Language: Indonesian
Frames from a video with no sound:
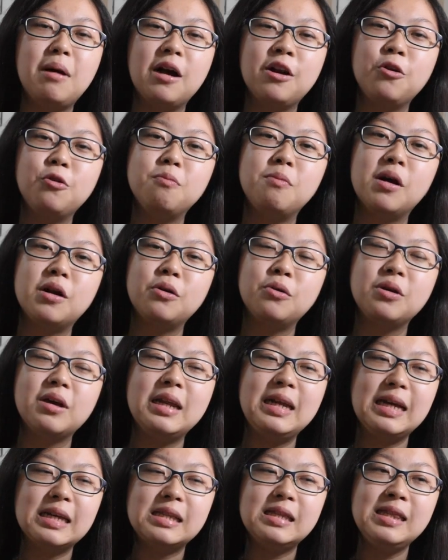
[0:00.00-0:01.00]

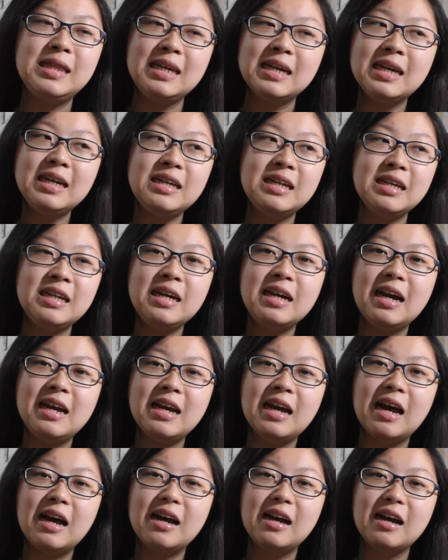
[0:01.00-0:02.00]
makhluk-makhluknya dia sendiri jadi
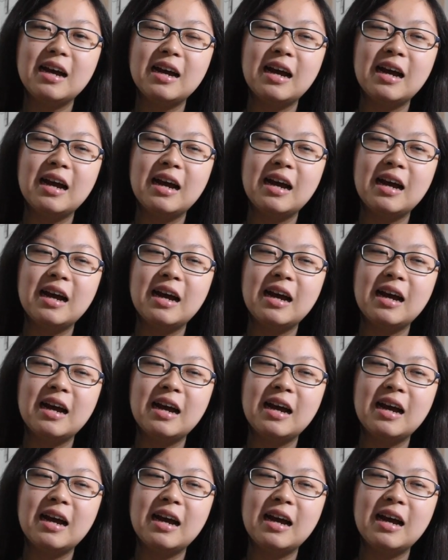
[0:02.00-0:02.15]
kayak